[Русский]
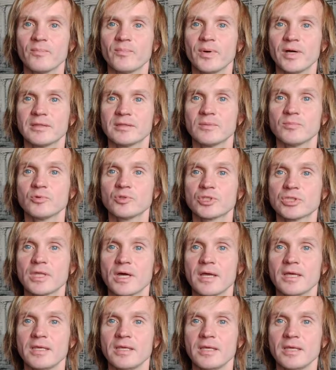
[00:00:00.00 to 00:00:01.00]
Потому
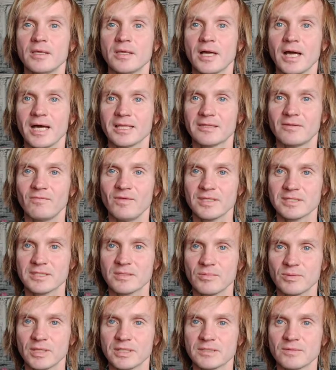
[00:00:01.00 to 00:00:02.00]
что
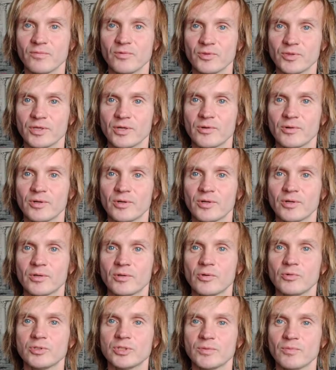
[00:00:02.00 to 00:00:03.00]
ответственность – вот
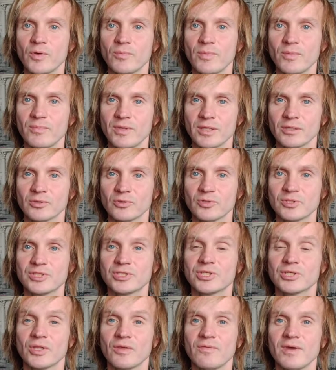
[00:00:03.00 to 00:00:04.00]
ключевой момент. То
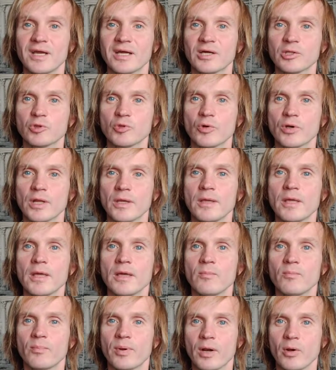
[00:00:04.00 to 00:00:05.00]
есть человек, который
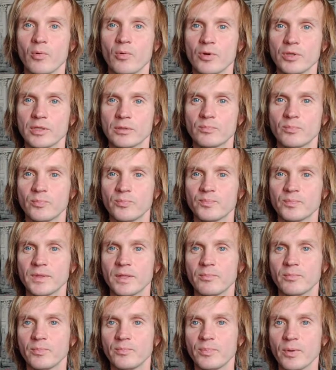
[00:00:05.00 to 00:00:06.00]
проходит
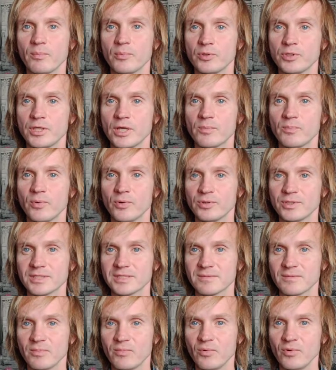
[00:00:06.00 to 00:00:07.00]
на, по пути к
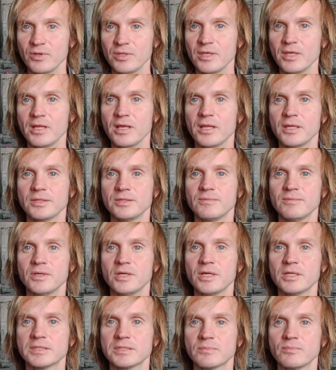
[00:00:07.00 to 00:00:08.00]
полной свободе или
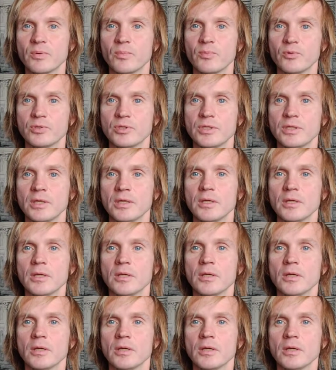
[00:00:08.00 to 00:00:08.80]
двигается по пути